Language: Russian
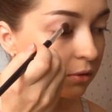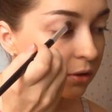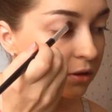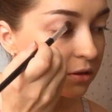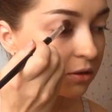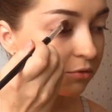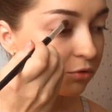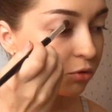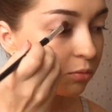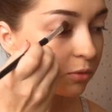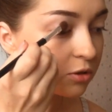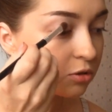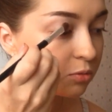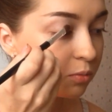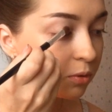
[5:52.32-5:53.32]
Основную
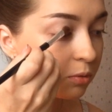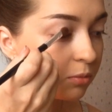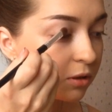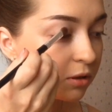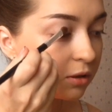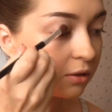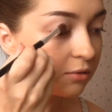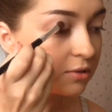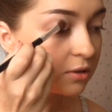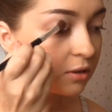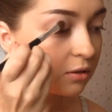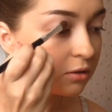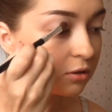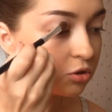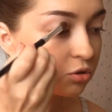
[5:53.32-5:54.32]
массу пигмента я
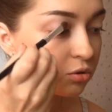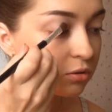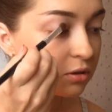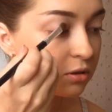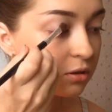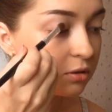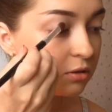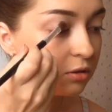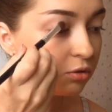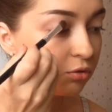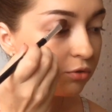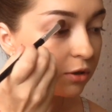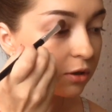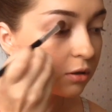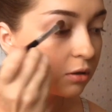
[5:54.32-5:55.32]
всегда наношу на середину
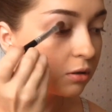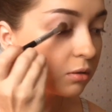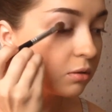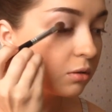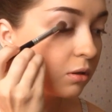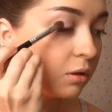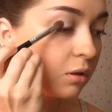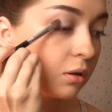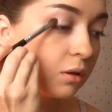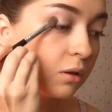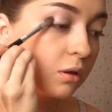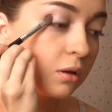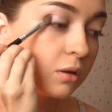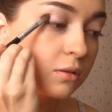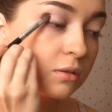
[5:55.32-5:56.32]
века,
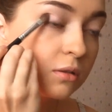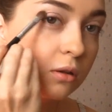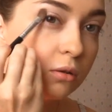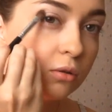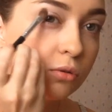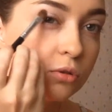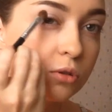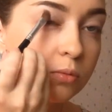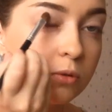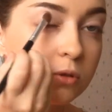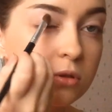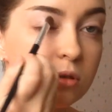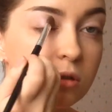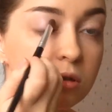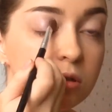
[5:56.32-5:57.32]
а остальное уже
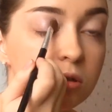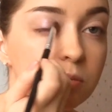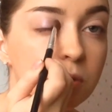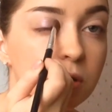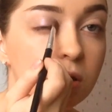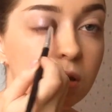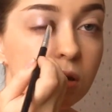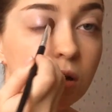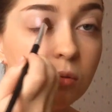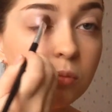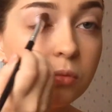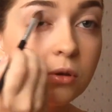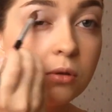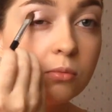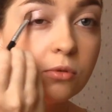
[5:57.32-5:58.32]
просто распределяю
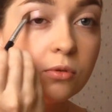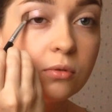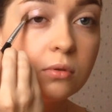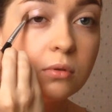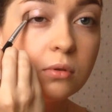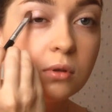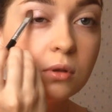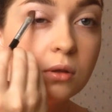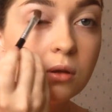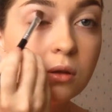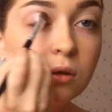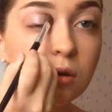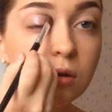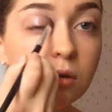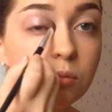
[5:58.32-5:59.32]
по нему
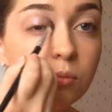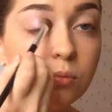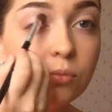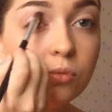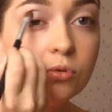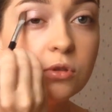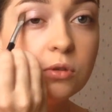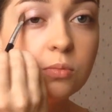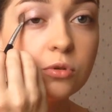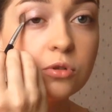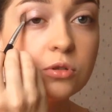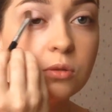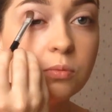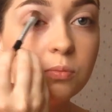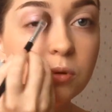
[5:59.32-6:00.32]
будет
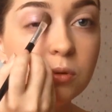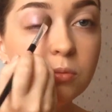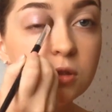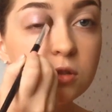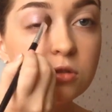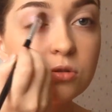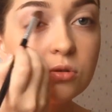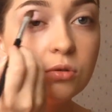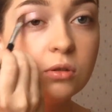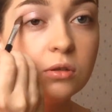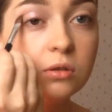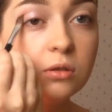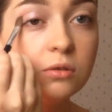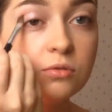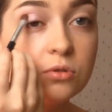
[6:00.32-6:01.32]
просто пигмент соло,
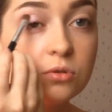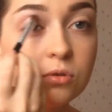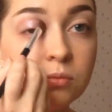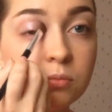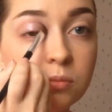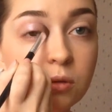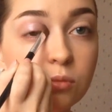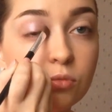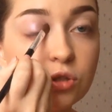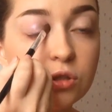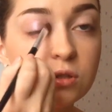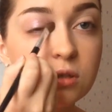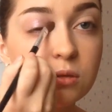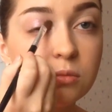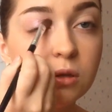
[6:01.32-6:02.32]
да и все. Потому
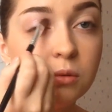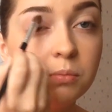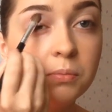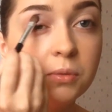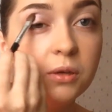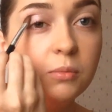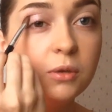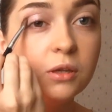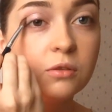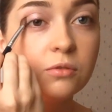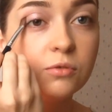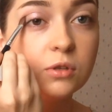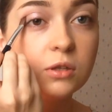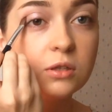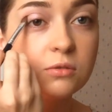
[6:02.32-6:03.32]
что на самом деле пигмент,
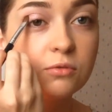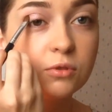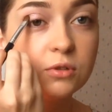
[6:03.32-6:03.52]
вот эти